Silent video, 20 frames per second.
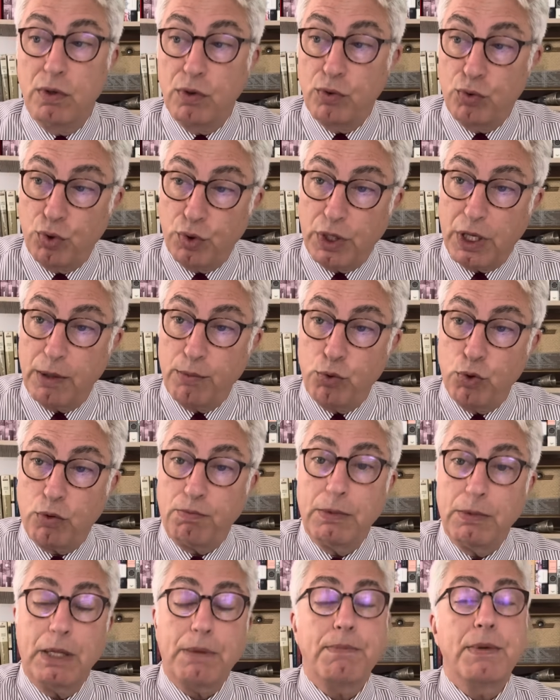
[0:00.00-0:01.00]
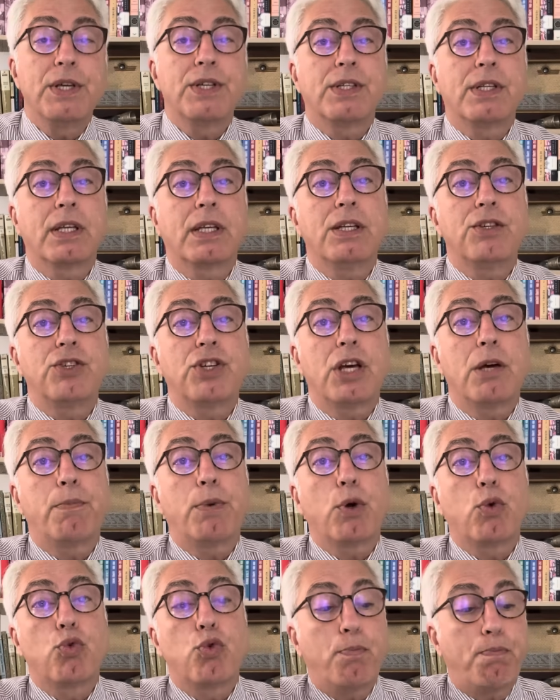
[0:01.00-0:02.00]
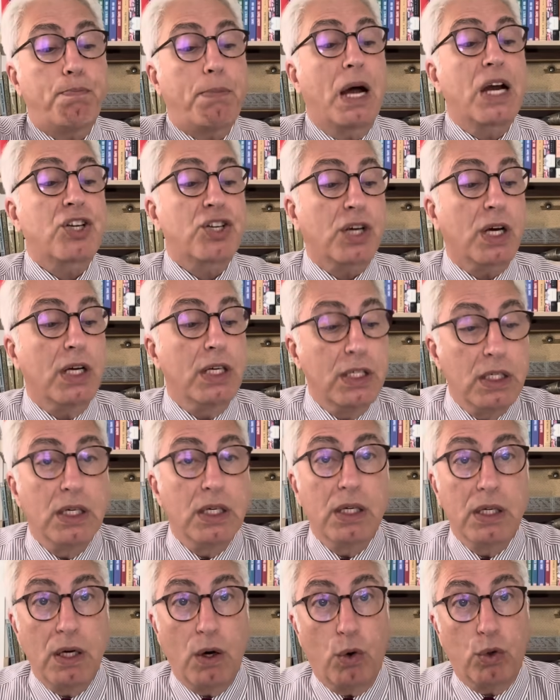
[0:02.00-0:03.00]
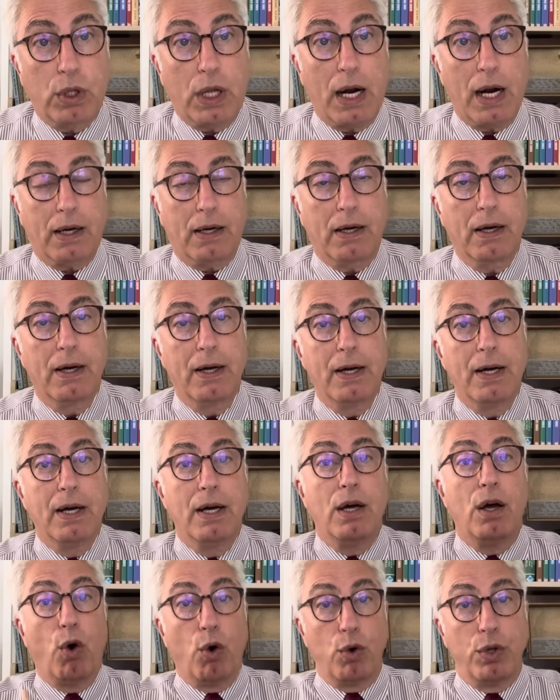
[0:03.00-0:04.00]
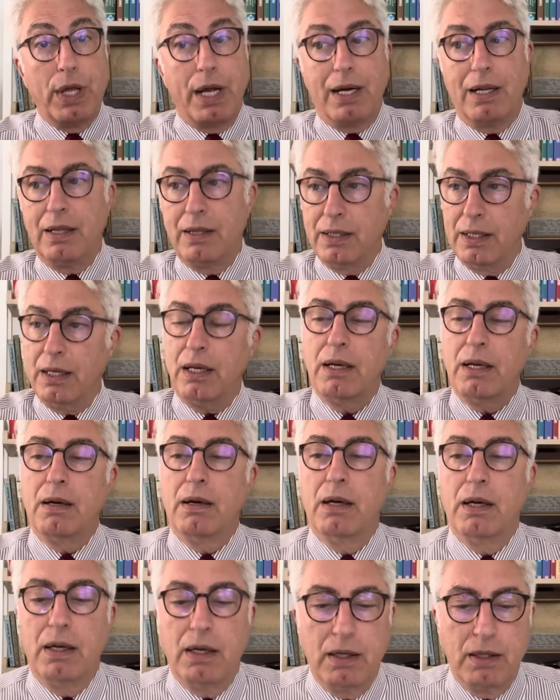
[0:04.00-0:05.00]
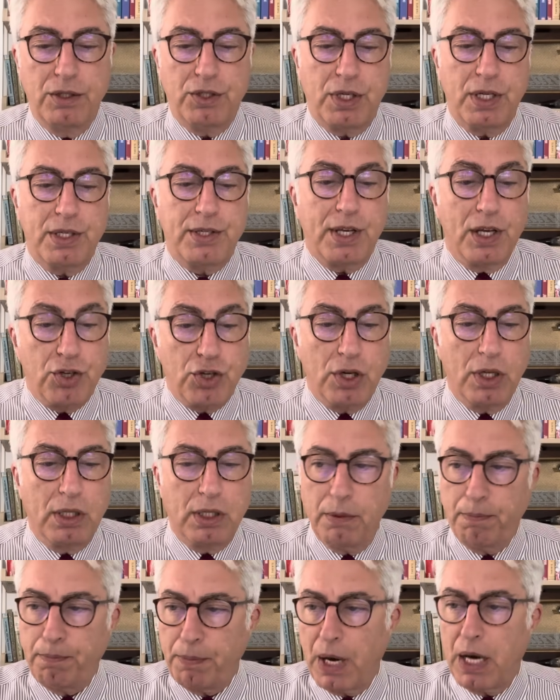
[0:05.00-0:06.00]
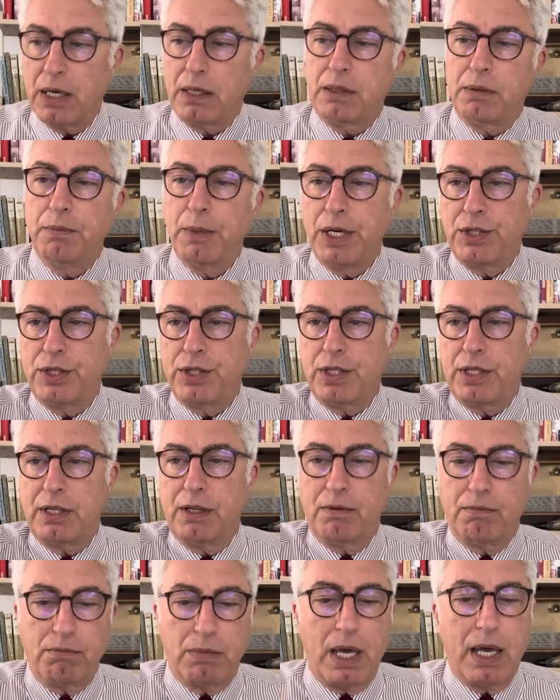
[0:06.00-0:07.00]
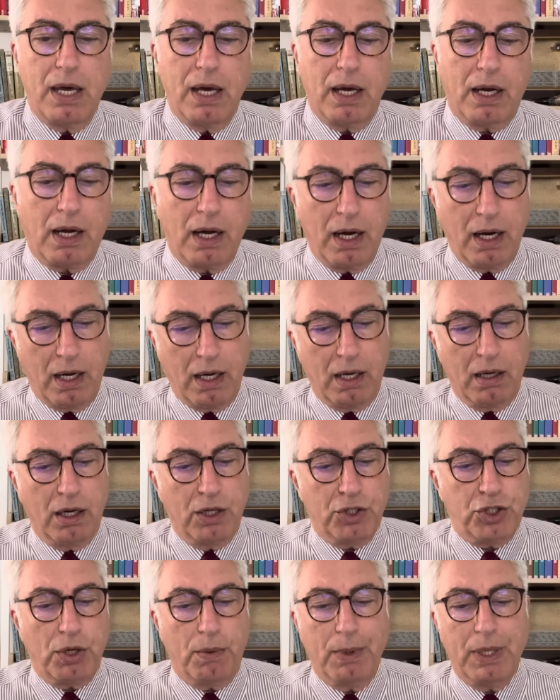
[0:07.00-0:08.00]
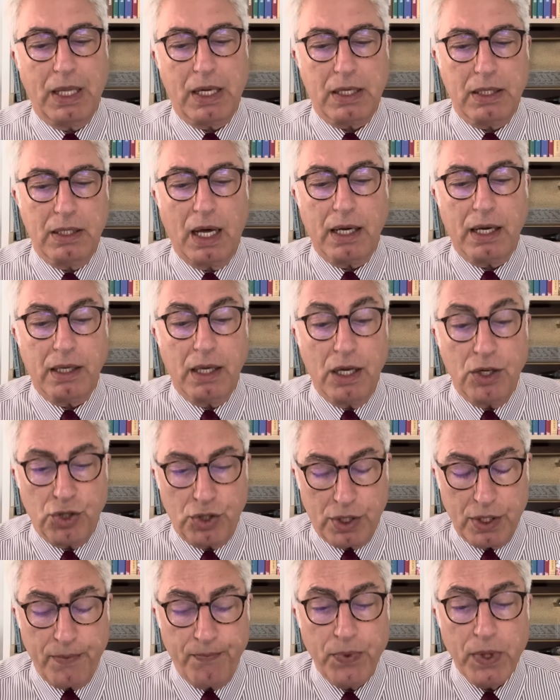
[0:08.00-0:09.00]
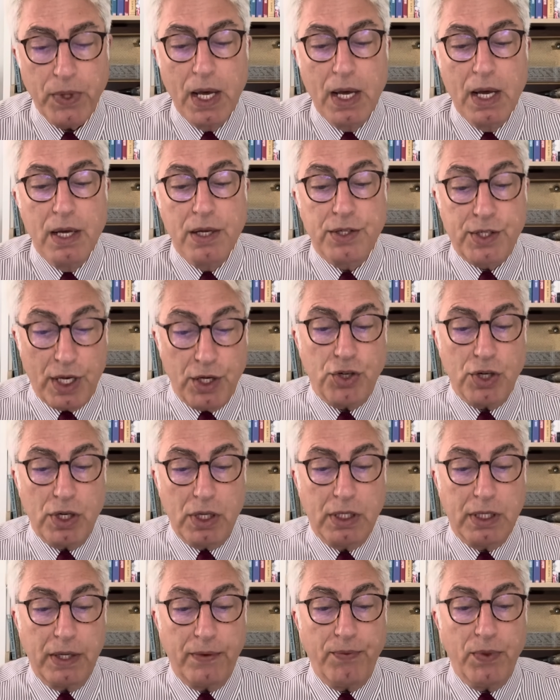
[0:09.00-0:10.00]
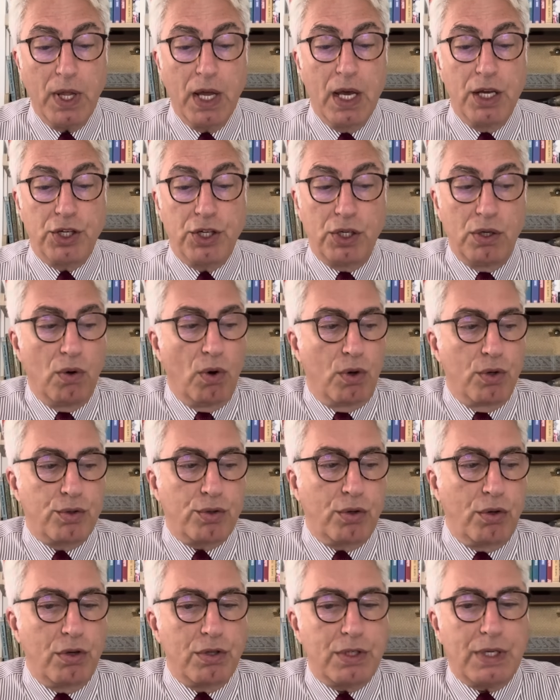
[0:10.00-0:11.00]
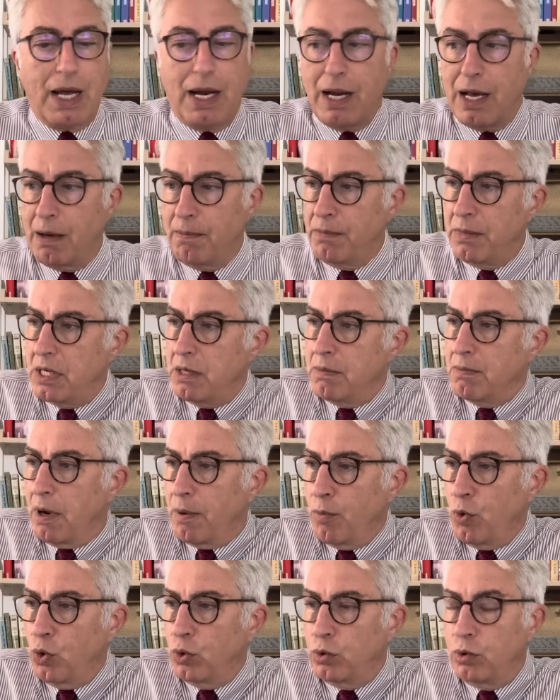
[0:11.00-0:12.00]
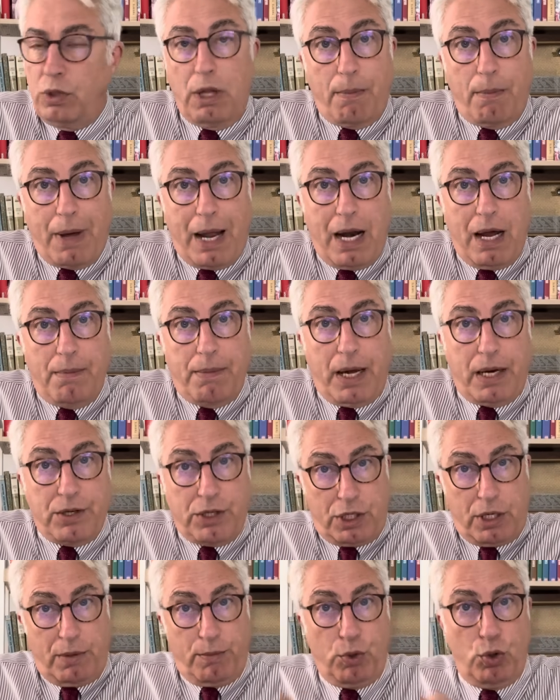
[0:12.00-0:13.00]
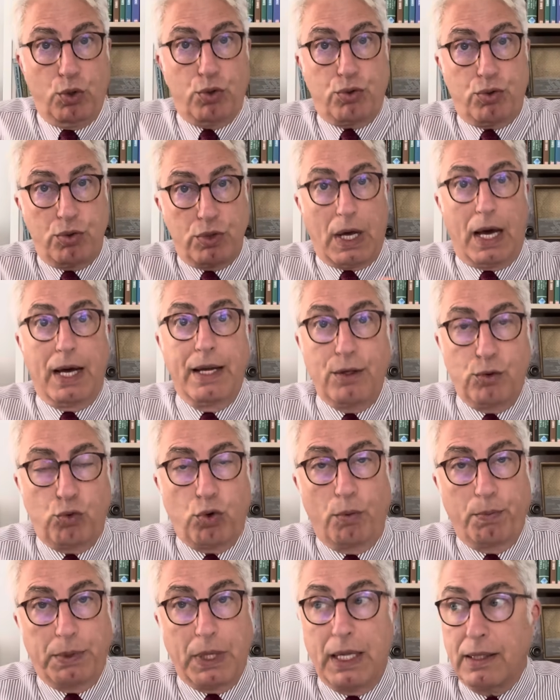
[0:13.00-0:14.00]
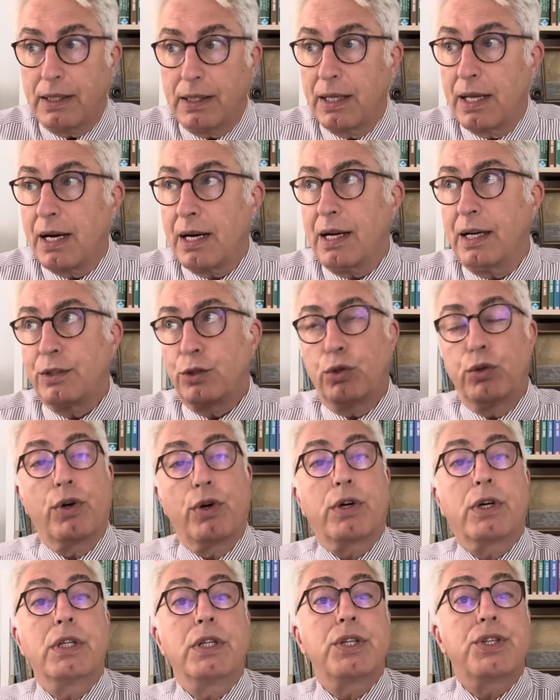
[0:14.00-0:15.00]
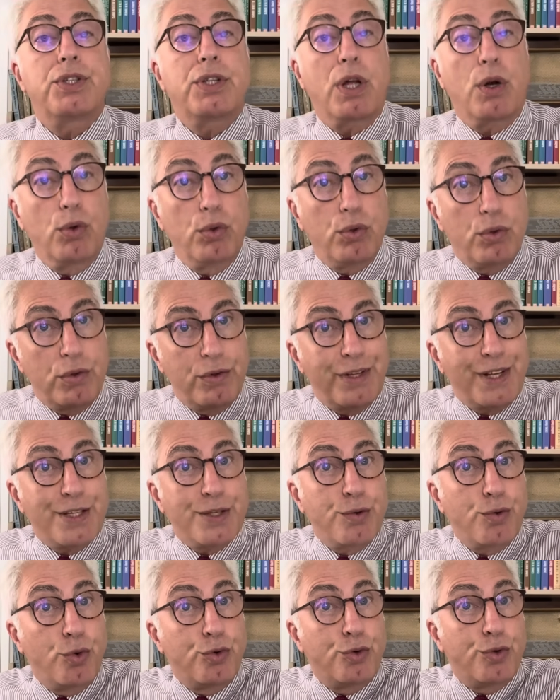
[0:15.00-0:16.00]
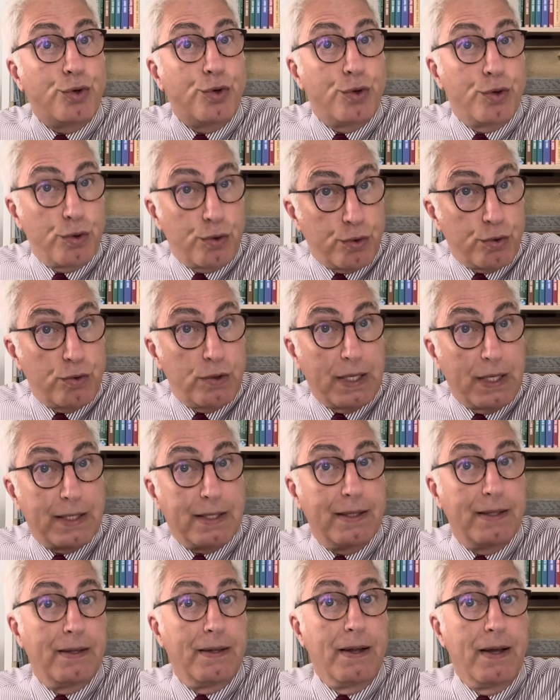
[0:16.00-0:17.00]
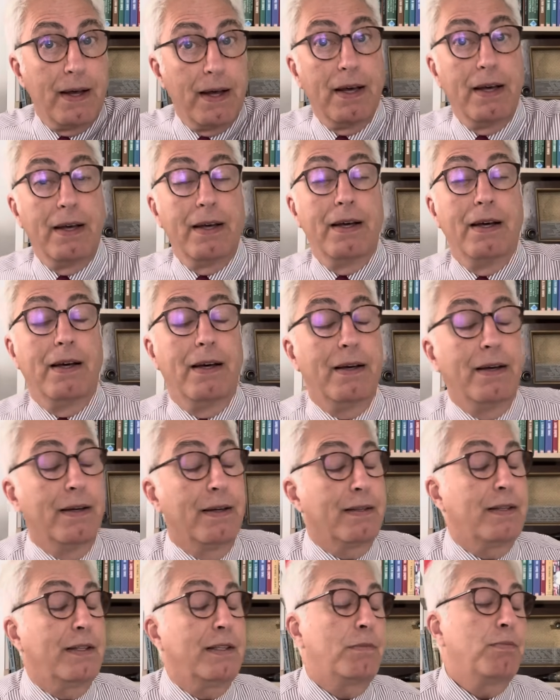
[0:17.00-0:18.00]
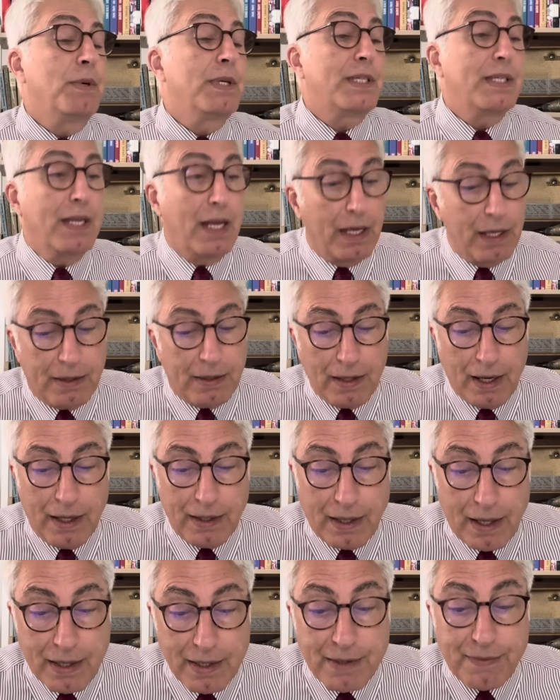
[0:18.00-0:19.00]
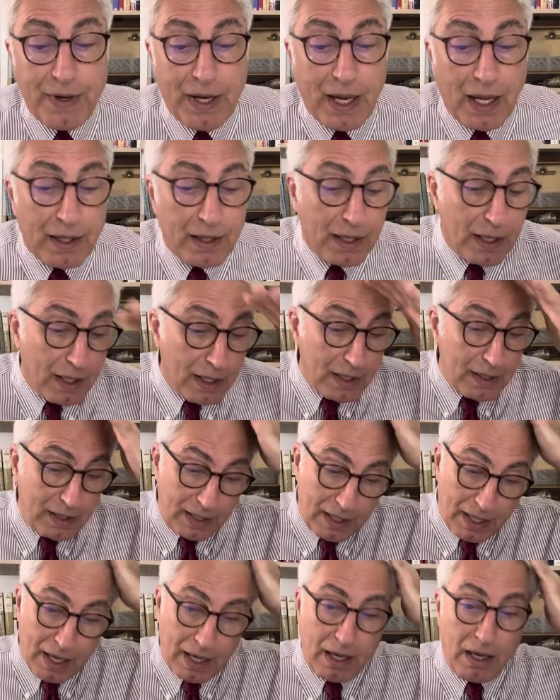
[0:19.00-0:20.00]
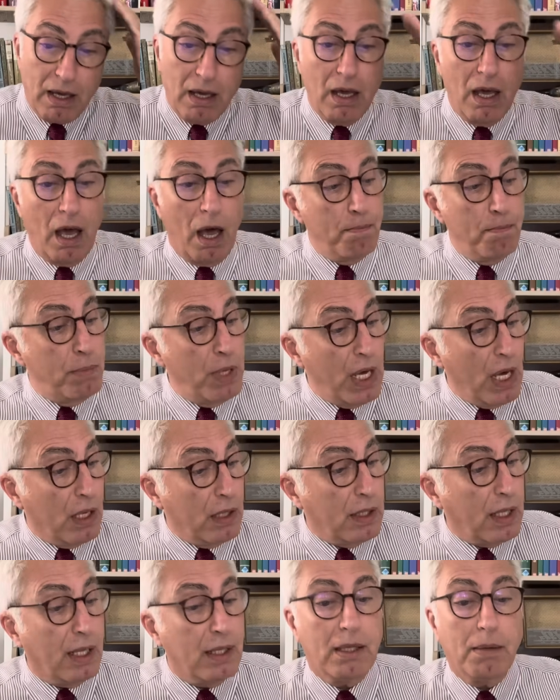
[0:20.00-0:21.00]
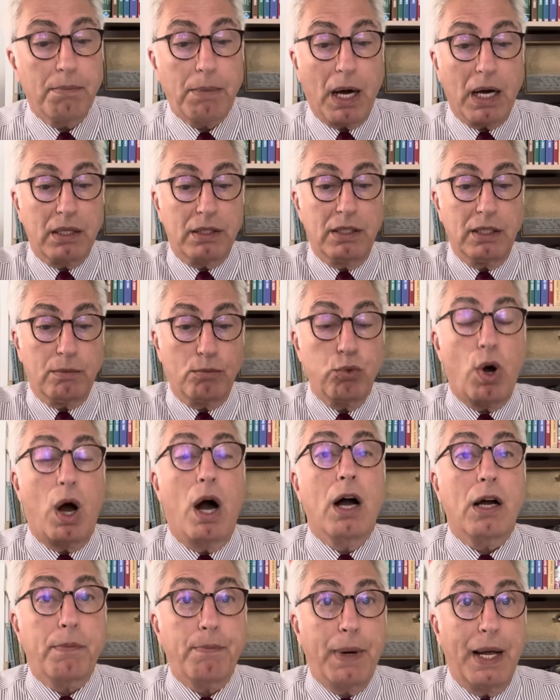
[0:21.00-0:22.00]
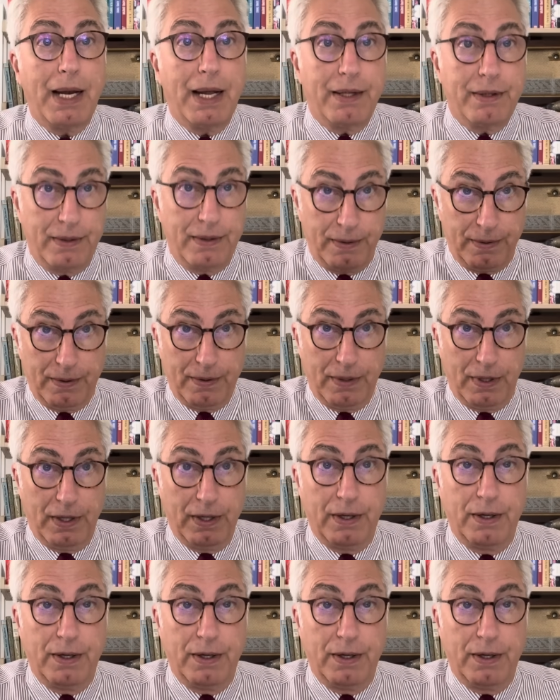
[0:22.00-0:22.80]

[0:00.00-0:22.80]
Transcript: Türkiye Büyük Millet Meclisi'ndeki CHP Grup Başkanı olarak önerildi. E, işte seçildi. Parti meclisi MYK aşamalarından geçti. Seçildi. Şimdi Özgür Özel hem İmamoğlu ile beraber işte biliyorsunuz aynı toplantılara katılıyor. Kılıçdaroğlu'nu nasıl götürürüz? Nasıl e, gitmesine ikna ederiz filan diye. Yani bir yandan da baktık bu Akbelen e,